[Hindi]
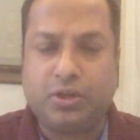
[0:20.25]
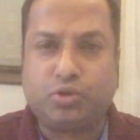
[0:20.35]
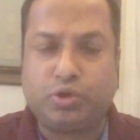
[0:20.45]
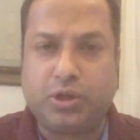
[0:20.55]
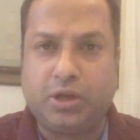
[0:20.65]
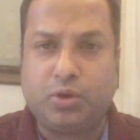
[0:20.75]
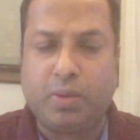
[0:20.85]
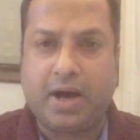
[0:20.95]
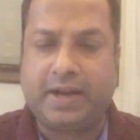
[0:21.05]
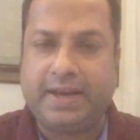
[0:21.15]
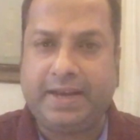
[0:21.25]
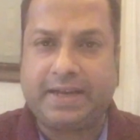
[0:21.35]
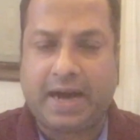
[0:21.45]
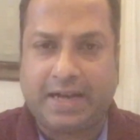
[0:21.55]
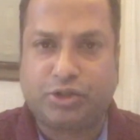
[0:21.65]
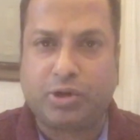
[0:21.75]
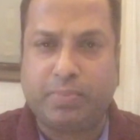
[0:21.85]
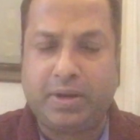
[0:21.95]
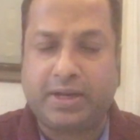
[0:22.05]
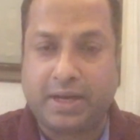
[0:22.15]
सुशील कुमार एक
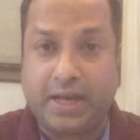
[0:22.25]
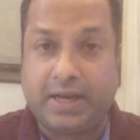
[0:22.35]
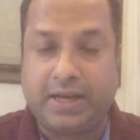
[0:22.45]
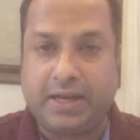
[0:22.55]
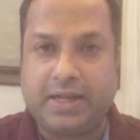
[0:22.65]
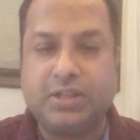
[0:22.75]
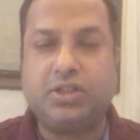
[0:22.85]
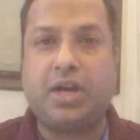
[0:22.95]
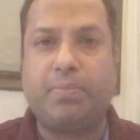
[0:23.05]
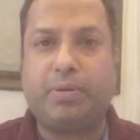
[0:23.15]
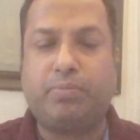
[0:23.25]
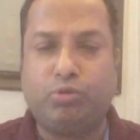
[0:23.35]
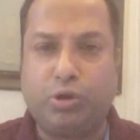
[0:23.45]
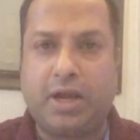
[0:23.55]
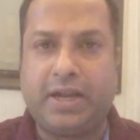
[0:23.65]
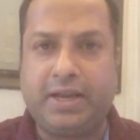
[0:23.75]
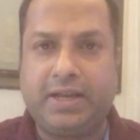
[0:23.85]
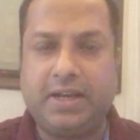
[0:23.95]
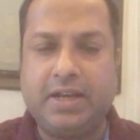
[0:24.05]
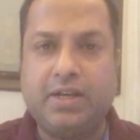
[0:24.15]
आश्रम में रह रहे हैं जहाँ पर भूरा ने
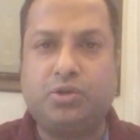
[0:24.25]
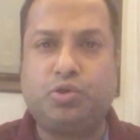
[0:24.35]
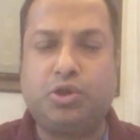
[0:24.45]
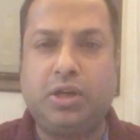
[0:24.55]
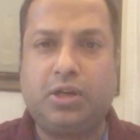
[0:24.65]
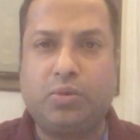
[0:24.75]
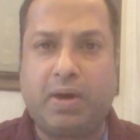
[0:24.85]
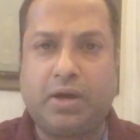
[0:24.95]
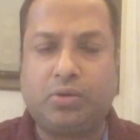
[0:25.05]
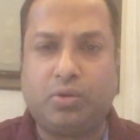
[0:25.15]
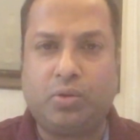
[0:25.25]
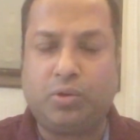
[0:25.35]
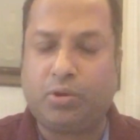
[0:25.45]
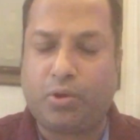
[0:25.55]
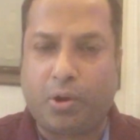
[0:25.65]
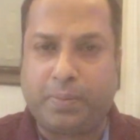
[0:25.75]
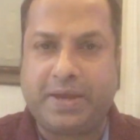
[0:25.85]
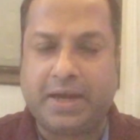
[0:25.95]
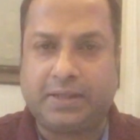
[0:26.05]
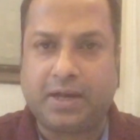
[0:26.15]
ही सुशील कुमार को ड्रॉप
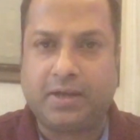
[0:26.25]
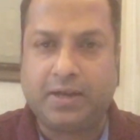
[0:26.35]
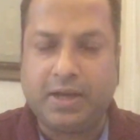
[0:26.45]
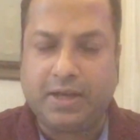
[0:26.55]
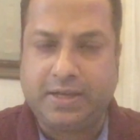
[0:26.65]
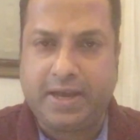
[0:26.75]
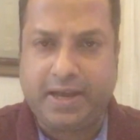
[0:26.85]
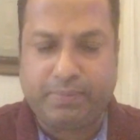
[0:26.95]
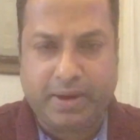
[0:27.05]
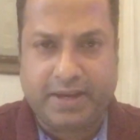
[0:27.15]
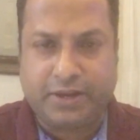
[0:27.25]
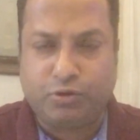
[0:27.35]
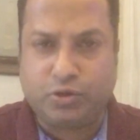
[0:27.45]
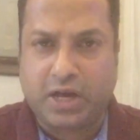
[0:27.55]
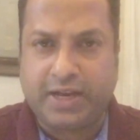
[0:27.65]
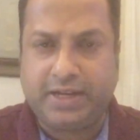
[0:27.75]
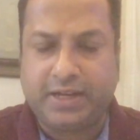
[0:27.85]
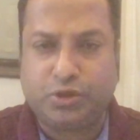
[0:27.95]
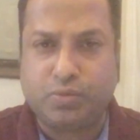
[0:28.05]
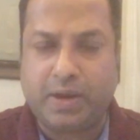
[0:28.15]
किया था ये एक ब्रेकिंग न्यूज़ आ रही
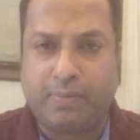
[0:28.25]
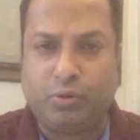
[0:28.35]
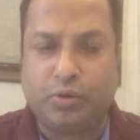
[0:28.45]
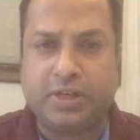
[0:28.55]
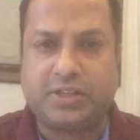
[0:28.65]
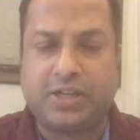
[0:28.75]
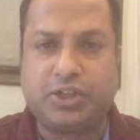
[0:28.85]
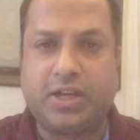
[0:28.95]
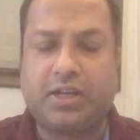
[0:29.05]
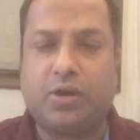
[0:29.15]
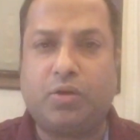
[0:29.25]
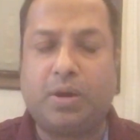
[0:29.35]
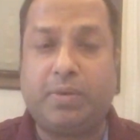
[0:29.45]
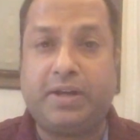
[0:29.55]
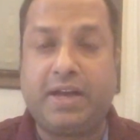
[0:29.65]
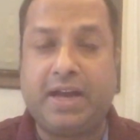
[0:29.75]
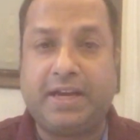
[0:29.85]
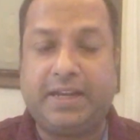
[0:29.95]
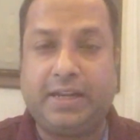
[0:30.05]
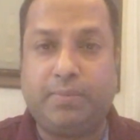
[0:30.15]
है जो मैं आप लोगों के साथ शेयर कर रहा हूँ खबर ये है
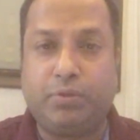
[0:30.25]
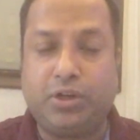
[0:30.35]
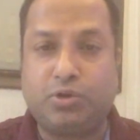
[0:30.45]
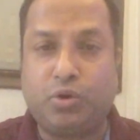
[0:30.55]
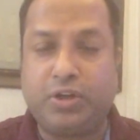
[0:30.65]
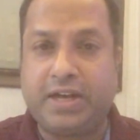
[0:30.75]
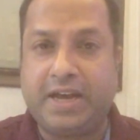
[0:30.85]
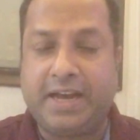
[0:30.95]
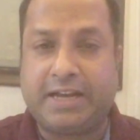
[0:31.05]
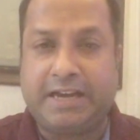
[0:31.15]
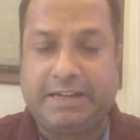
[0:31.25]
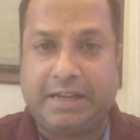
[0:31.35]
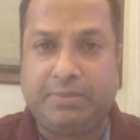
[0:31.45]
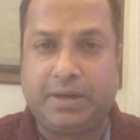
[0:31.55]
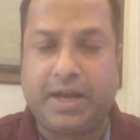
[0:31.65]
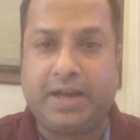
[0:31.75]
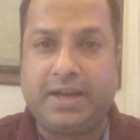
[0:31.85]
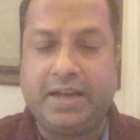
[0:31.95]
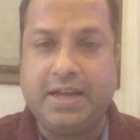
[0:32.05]
कि दिल्ली पुलिस को ये एक इंटेल मिला है